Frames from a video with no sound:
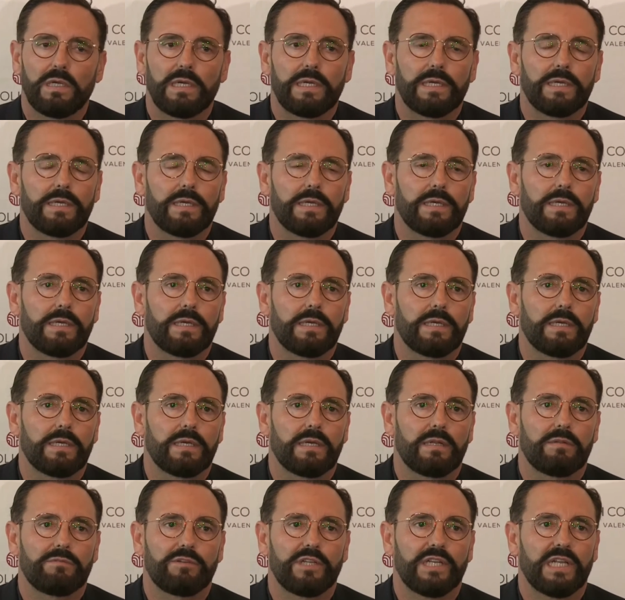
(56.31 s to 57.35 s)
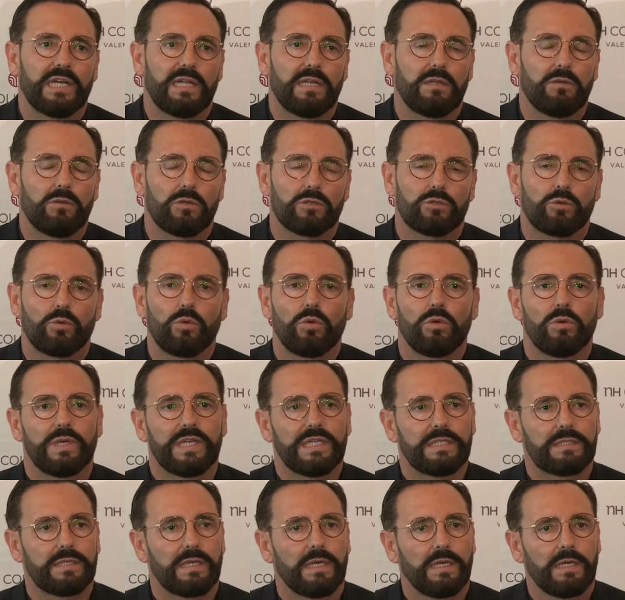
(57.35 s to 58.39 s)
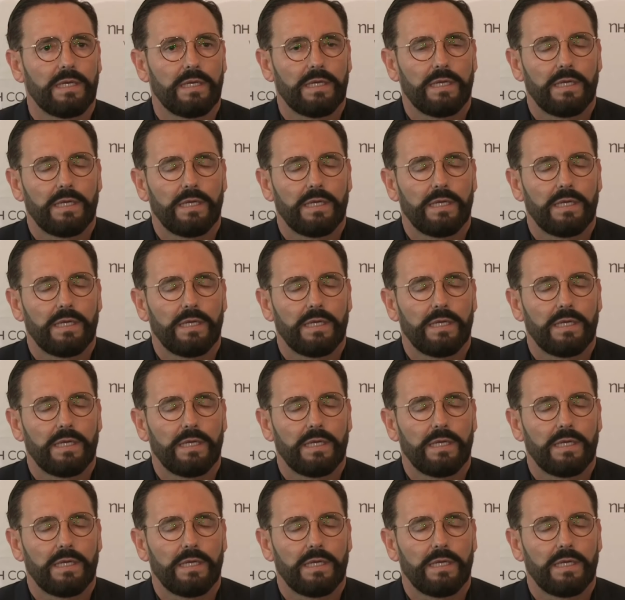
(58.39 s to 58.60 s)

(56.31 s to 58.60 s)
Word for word: Eh, al final los clubes